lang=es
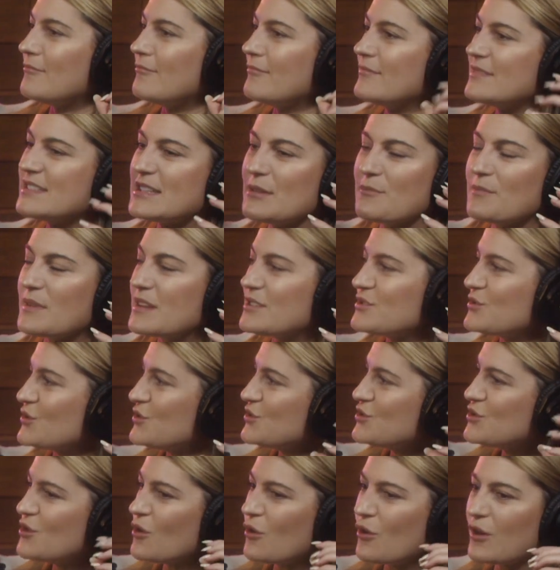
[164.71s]
Mm, siempre he hecho
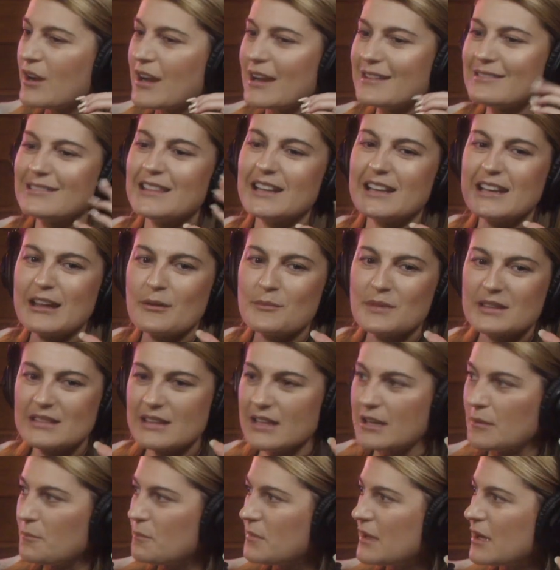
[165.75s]
yoga, tenía mi
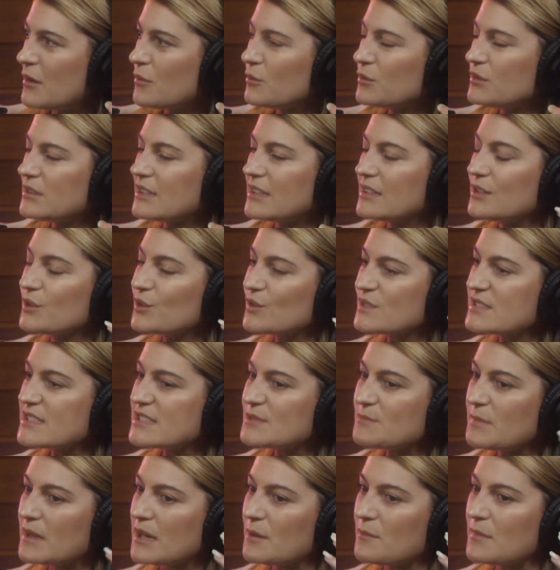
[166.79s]
terapeuta,
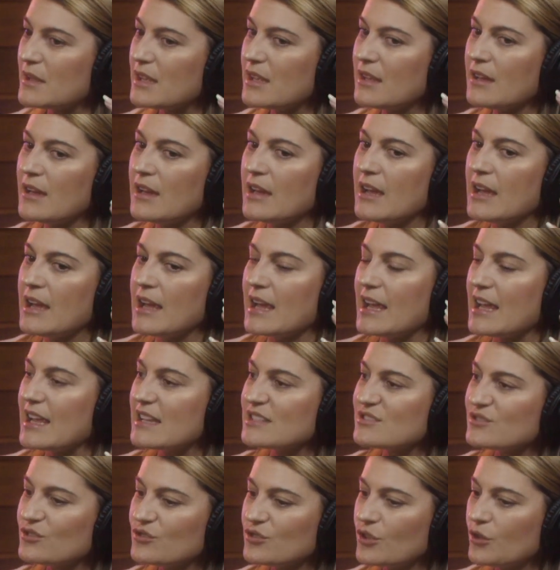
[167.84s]
entonces para mí
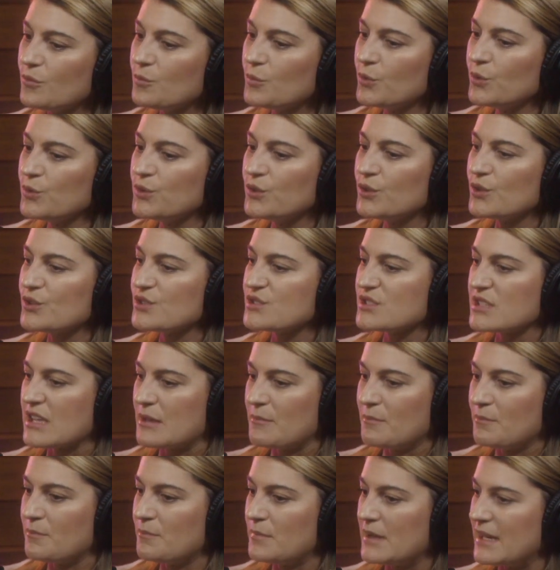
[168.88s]
estos dos mundos
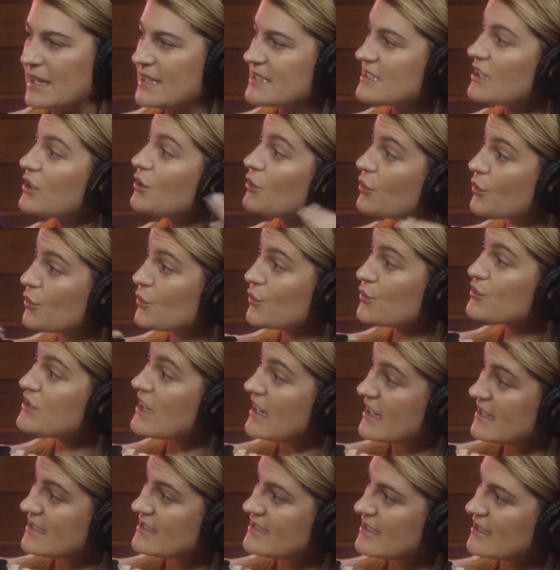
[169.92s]
que parecen no
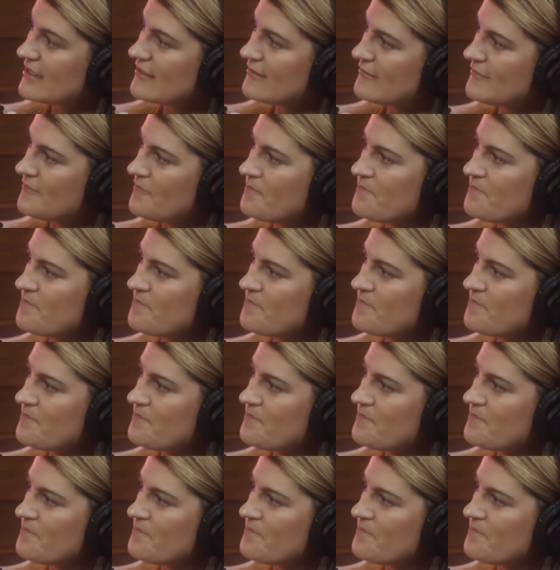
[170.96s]
cruzarse,